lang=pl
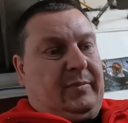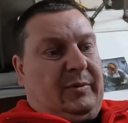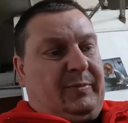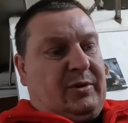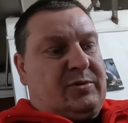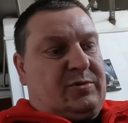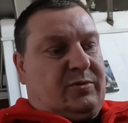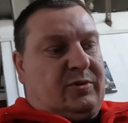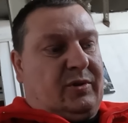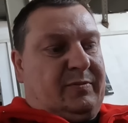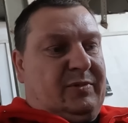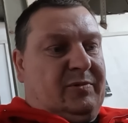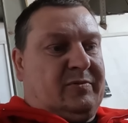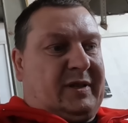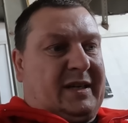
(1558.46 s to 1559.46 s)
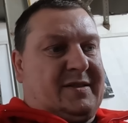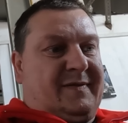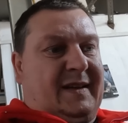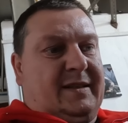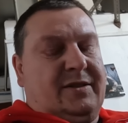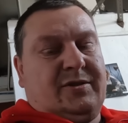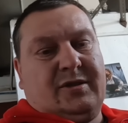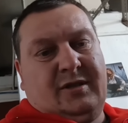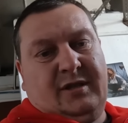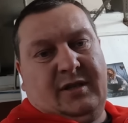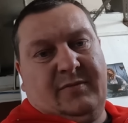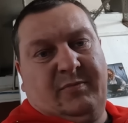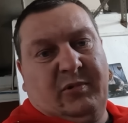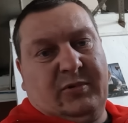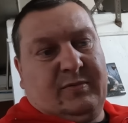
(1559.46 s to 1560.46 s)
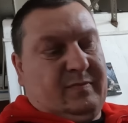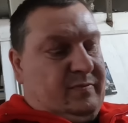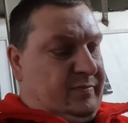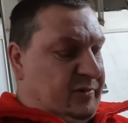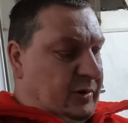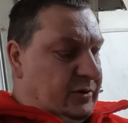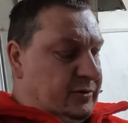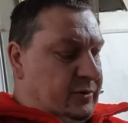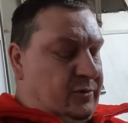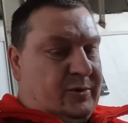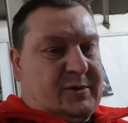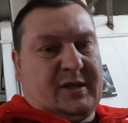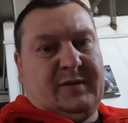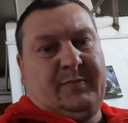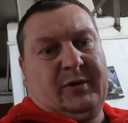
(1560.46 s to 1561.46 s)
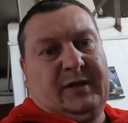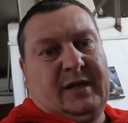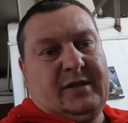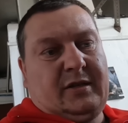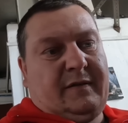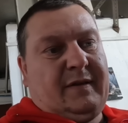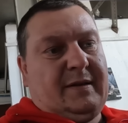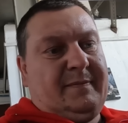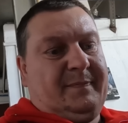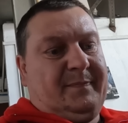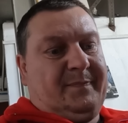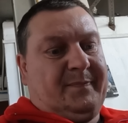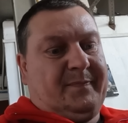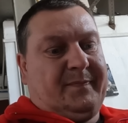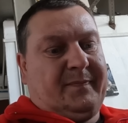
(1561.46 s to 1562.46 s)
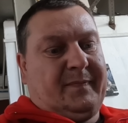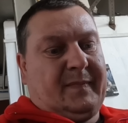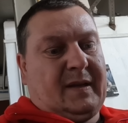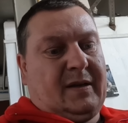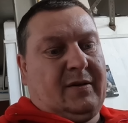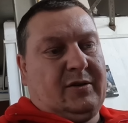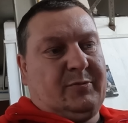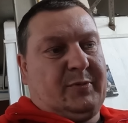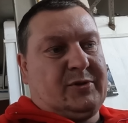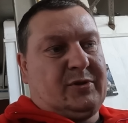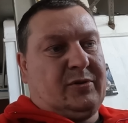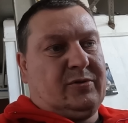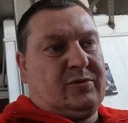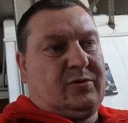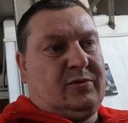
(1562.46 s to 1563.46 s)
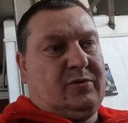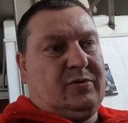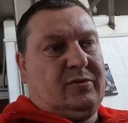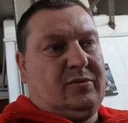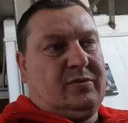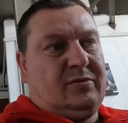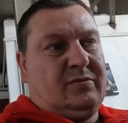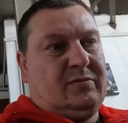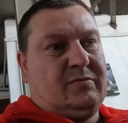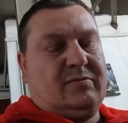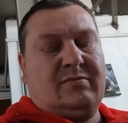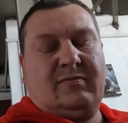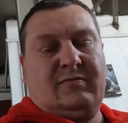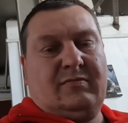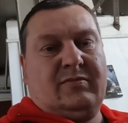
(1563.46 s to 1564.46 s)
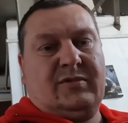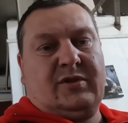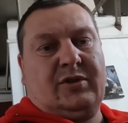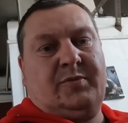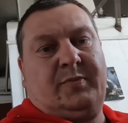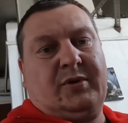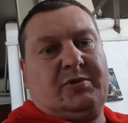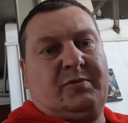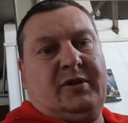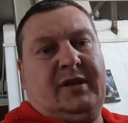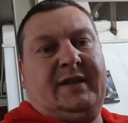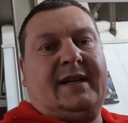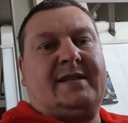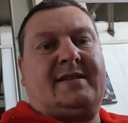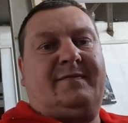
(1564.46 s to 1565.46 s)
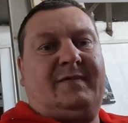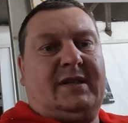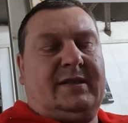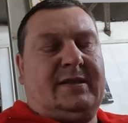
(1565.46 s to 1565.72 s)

Po prostu to był tak zwany czynnik błąd ludzki, podejrzewam. Mm, od początku coś poszło nie tak z tym